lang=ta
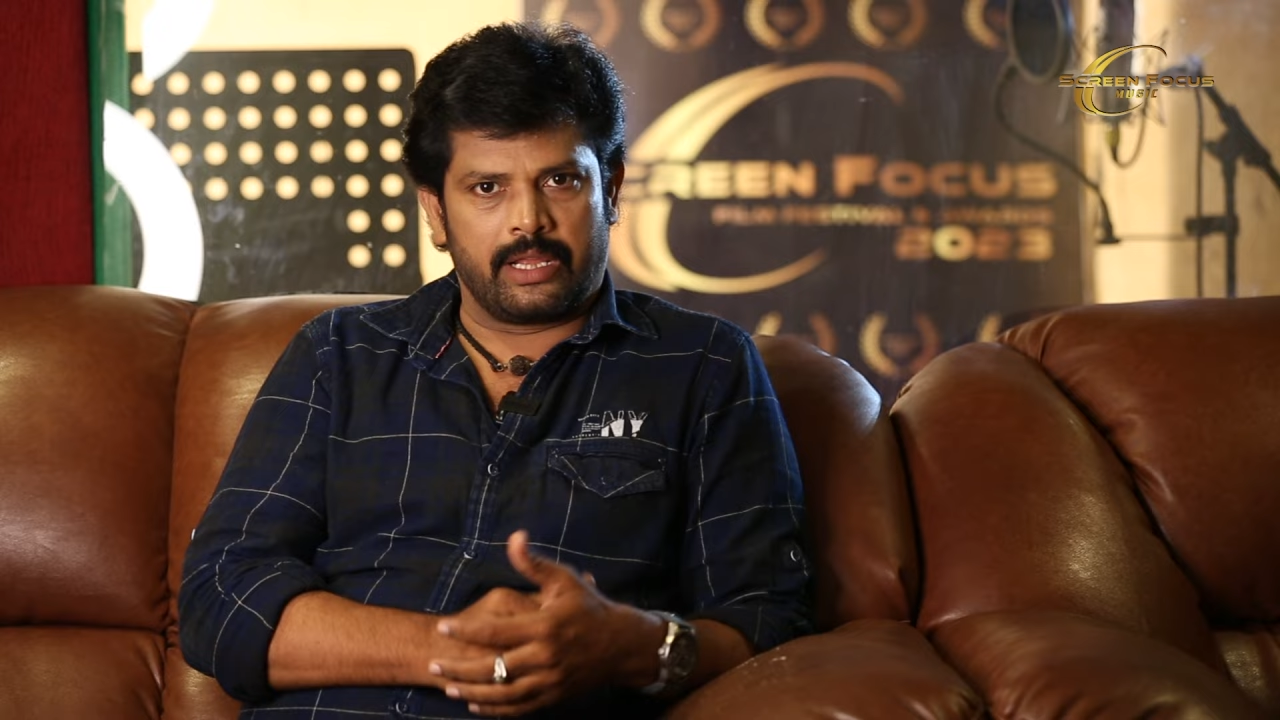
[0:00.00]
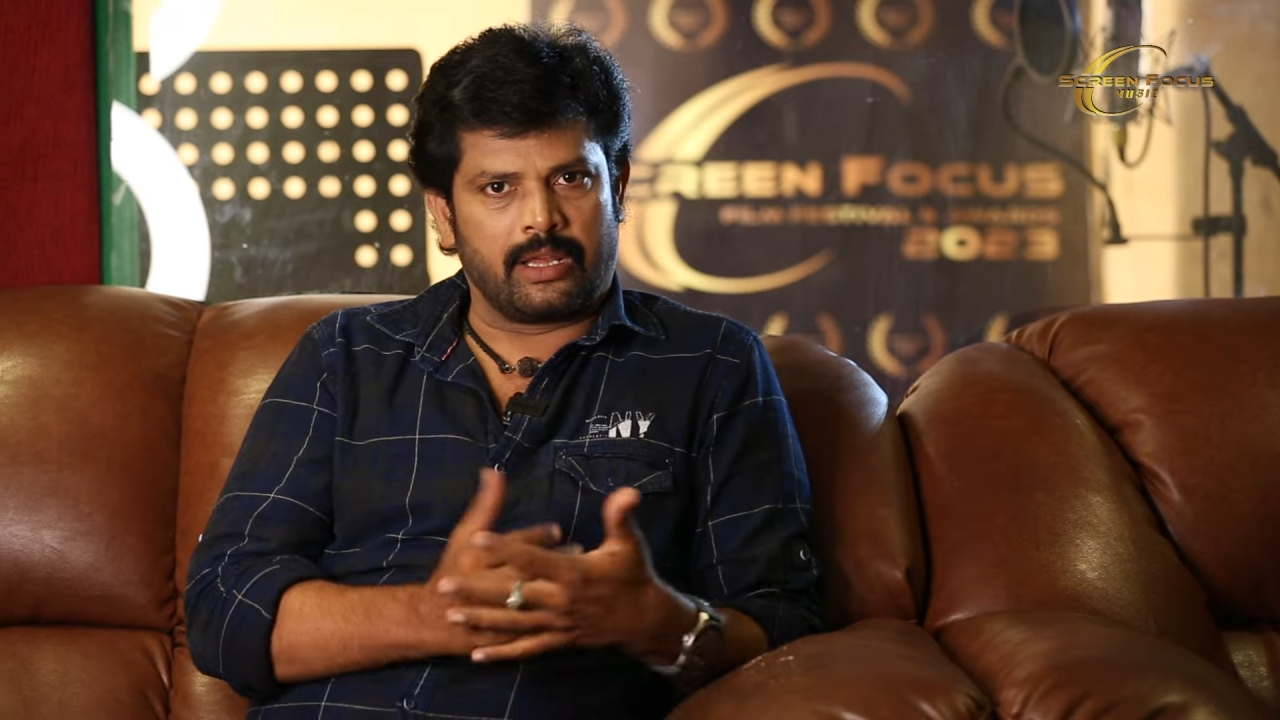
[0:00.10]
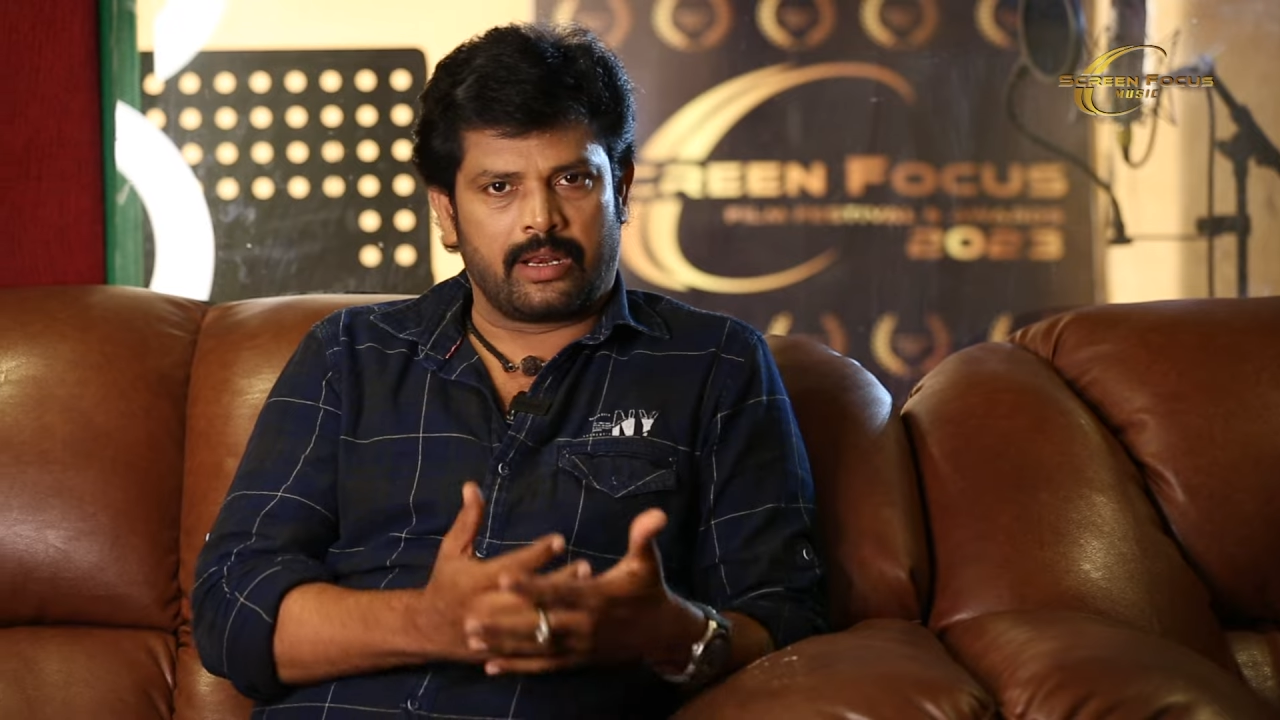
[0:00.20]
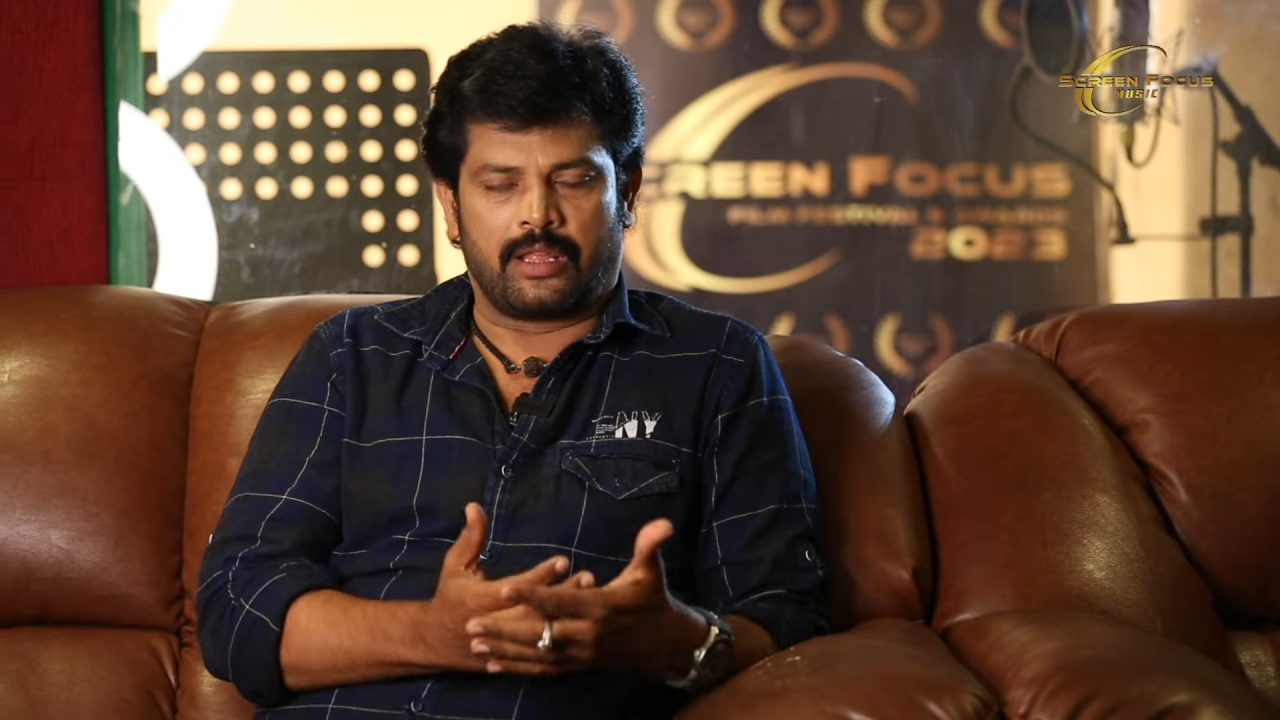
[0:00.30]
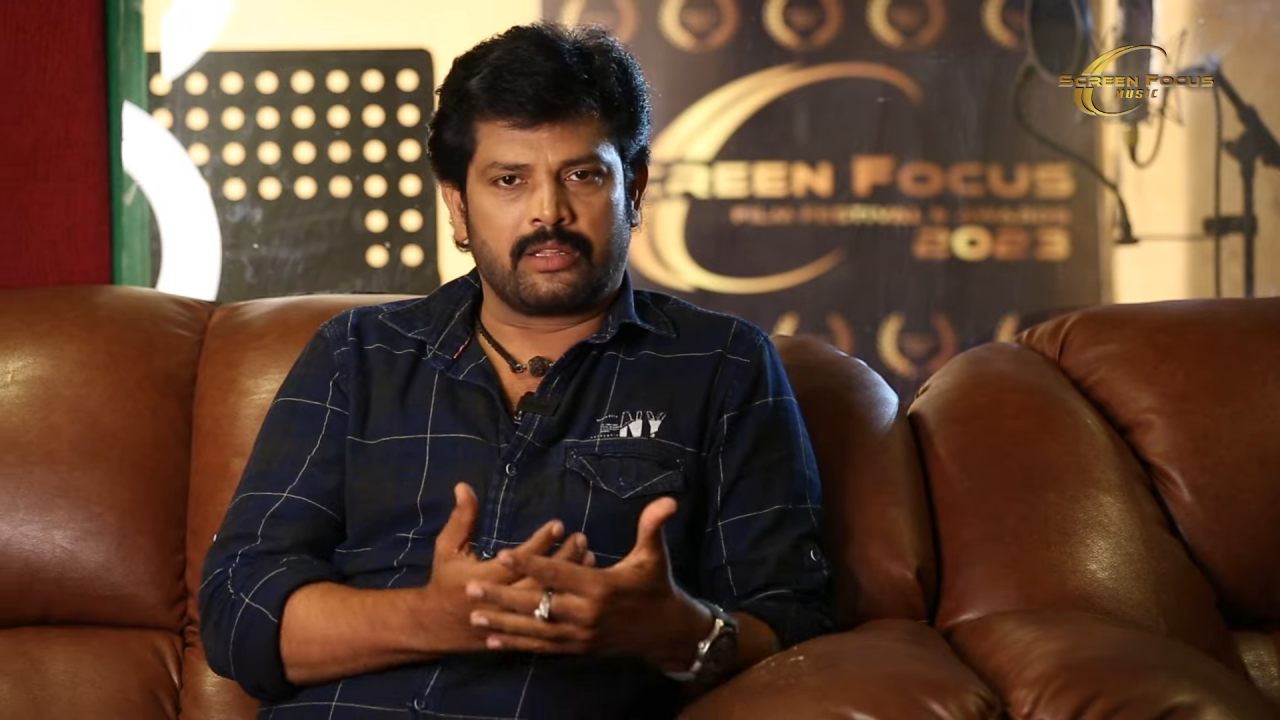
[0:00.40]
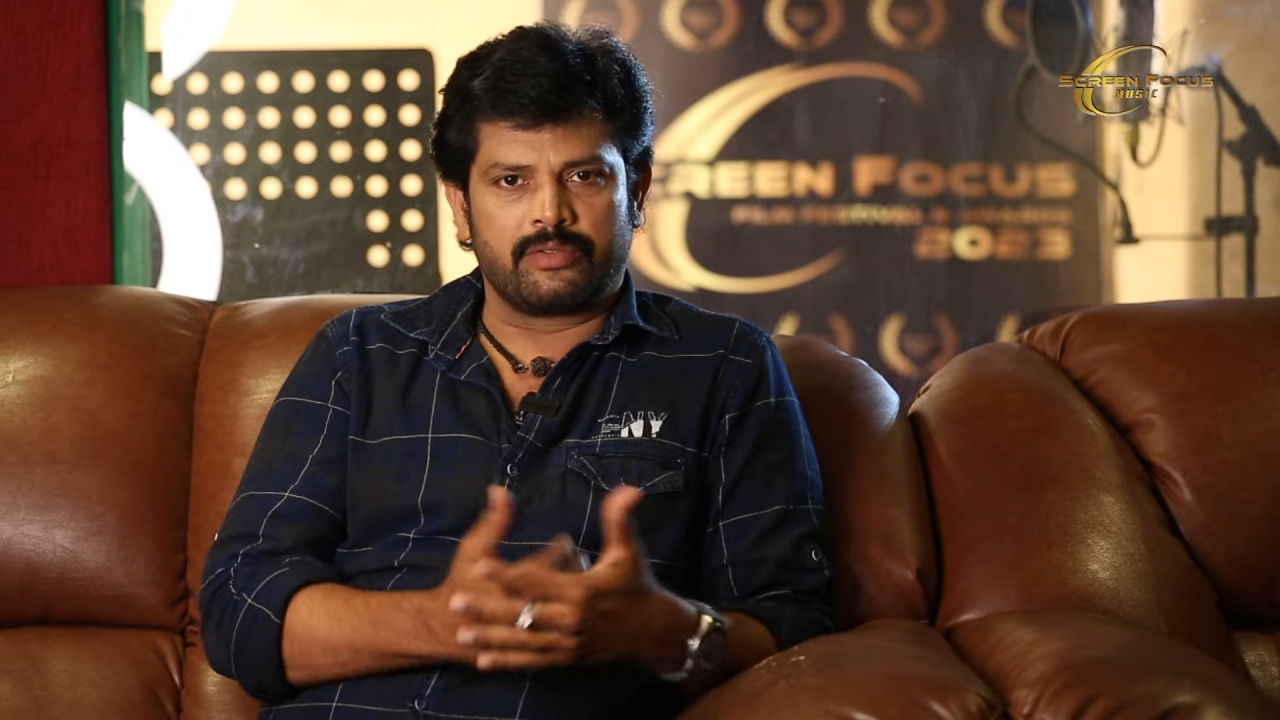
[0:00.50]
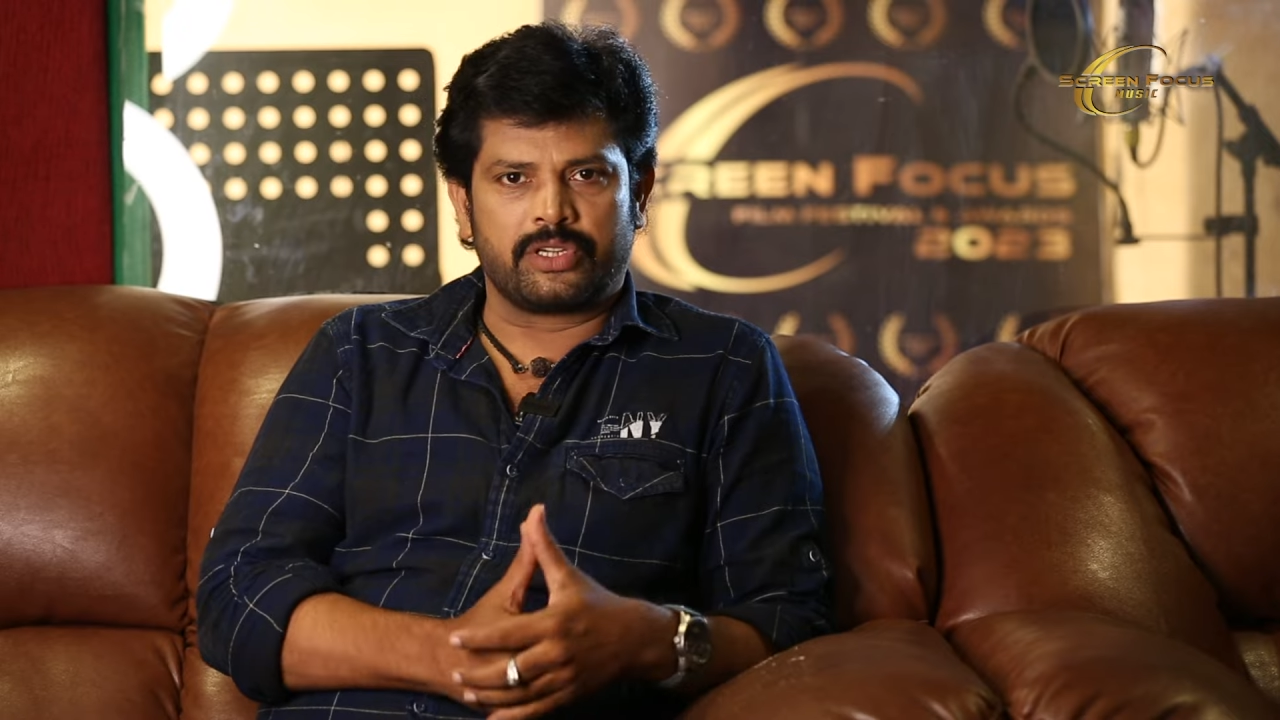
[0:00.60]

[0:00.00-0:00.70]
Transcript: இறங்குற அந்த